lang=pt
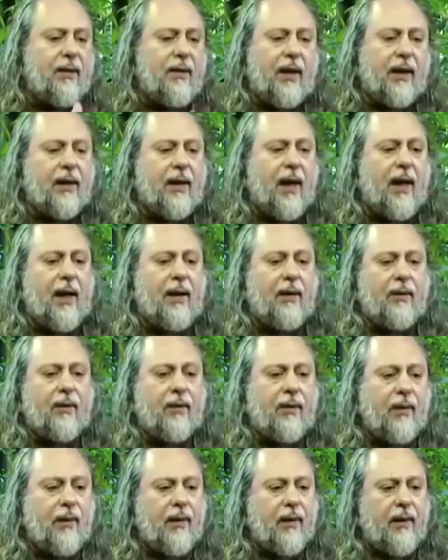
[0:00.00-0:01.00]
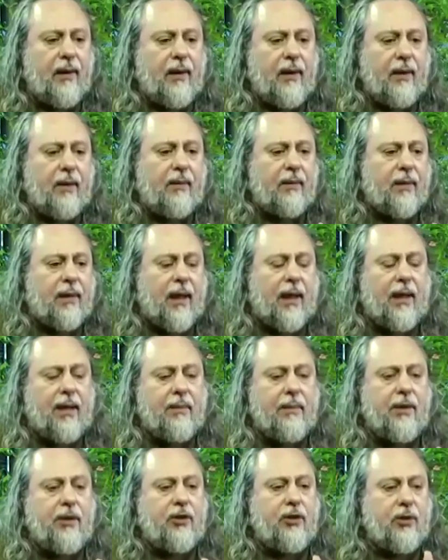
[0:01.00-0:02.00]
Não, é Caio, é um
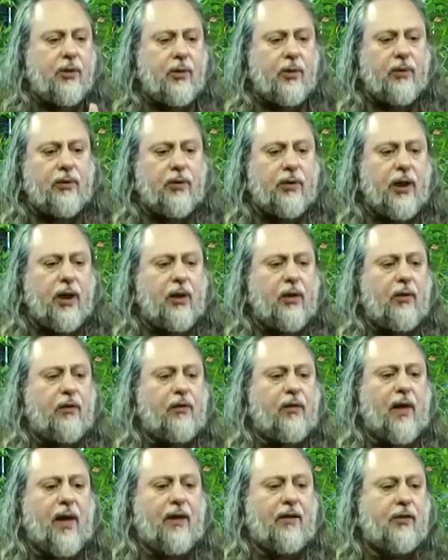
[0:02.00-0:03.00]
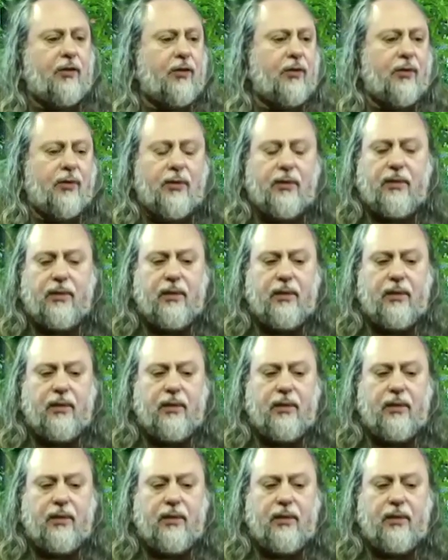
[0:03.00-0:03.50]
cara mentiroso, o que é que eu faço?